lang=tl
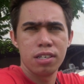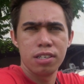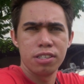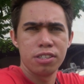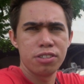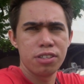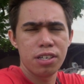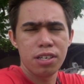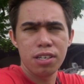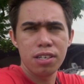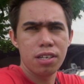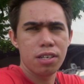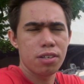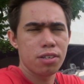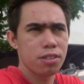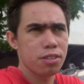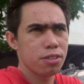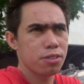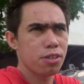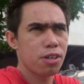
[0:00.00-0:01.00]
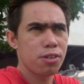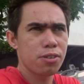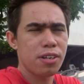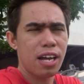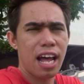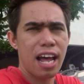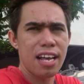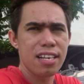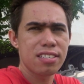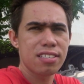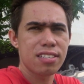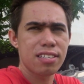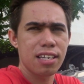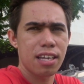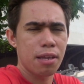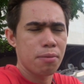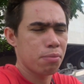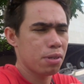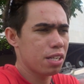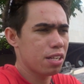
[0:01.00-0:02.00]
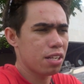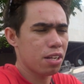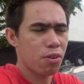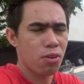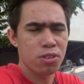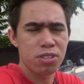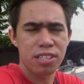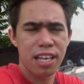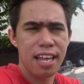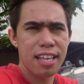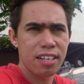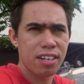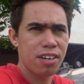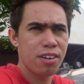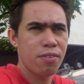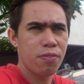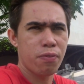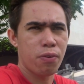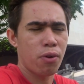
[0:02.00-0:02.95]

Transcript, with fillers: you, you know guys, I've been in a call center